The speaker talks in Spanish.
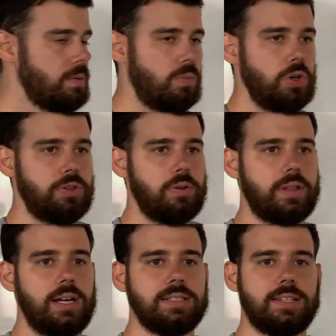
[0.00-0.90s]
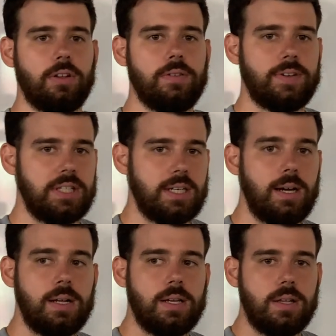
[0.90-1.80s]
monitorizar el estado de fatiga
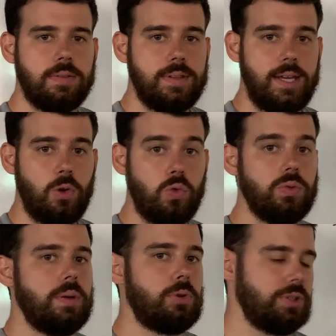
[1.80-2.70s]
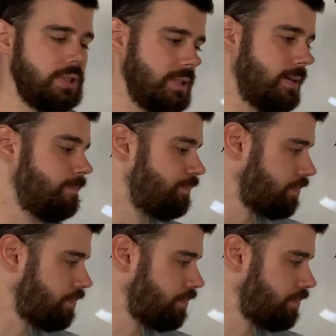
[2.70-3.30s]
de un deportista.